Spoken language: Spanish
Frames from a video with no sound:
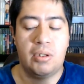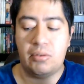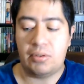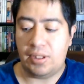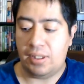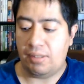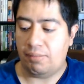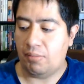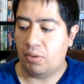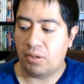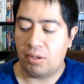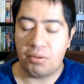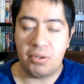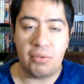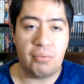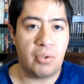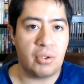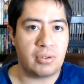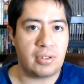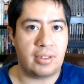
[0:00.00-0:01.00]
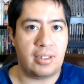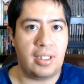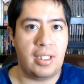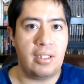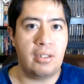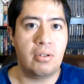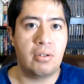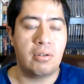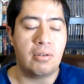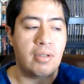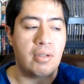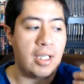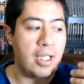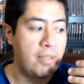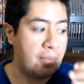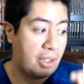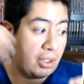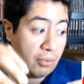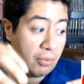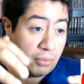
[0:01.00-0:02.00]
O sea, los audífonos que tengo, el
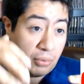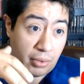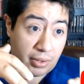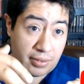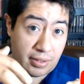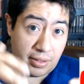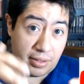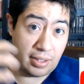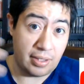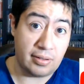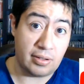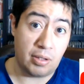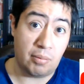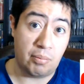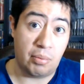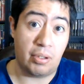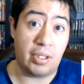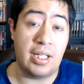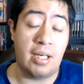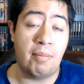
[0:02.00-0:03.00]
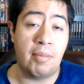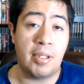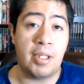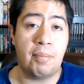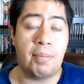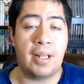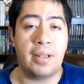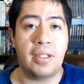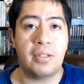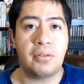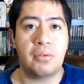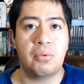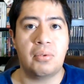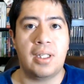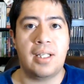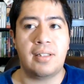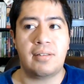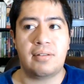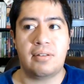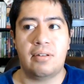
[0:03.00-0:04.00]
micrófono que se tiene se compró originalmente para el
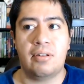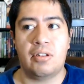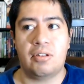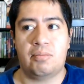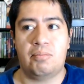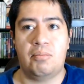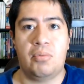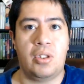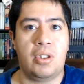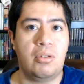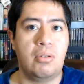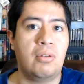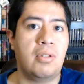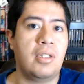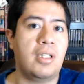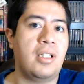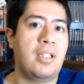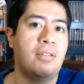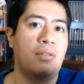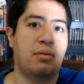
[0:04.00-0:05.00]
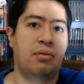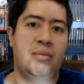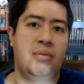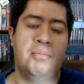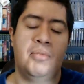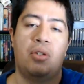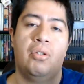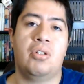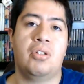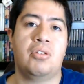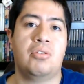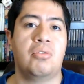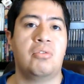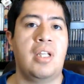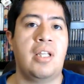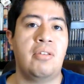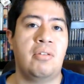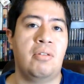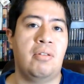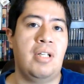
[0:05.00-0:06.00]
Desucast, los monitores o el monitor que estoy
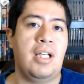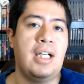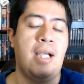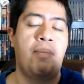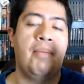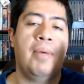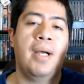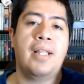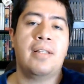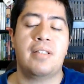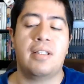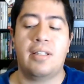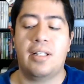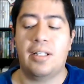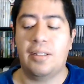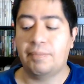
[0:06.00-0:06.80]
usando, la cámara, etc.